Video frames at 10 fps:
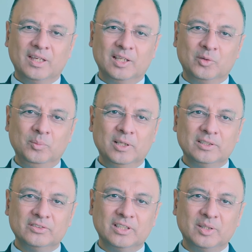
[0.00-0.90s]
اليوم
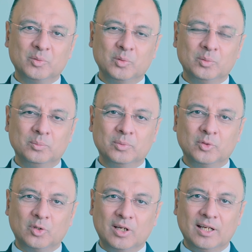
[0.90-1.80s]
حديثنا هيكون
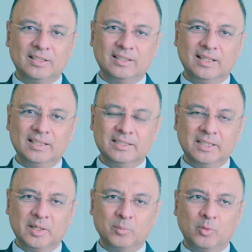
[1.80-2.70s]
بسرعة عن
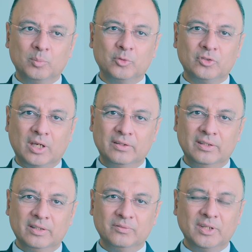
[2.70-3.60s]
الاكتئاب
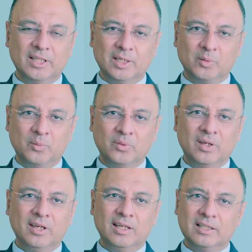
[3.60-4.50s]
والمستجدات في علاجه
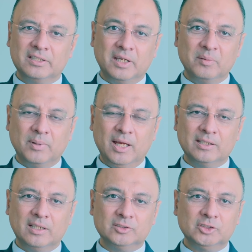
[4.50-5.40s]
الاكتئاب
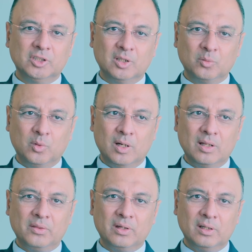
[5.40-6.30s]
أحد أشهر
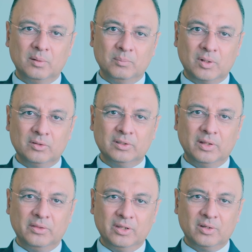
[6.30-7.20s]
وأكثر الأمراض
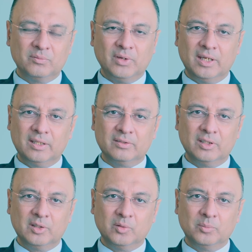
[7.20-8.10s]
تأثيرا في حياتنا
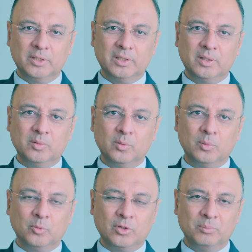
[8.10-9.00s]
اليومية
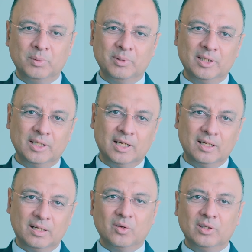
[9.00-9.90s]
ومسببة
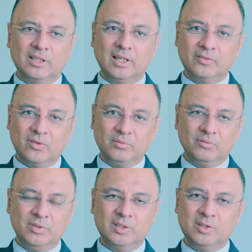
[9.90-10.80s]
للإعاقة للأسف
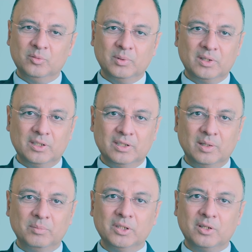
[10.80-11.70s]
في نسبة
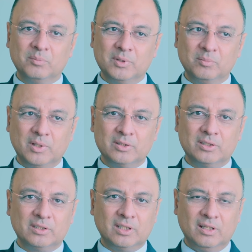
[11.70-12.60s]
كبيرة من المرضى
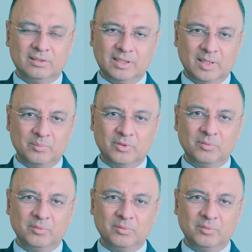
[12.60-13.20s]
تتخطى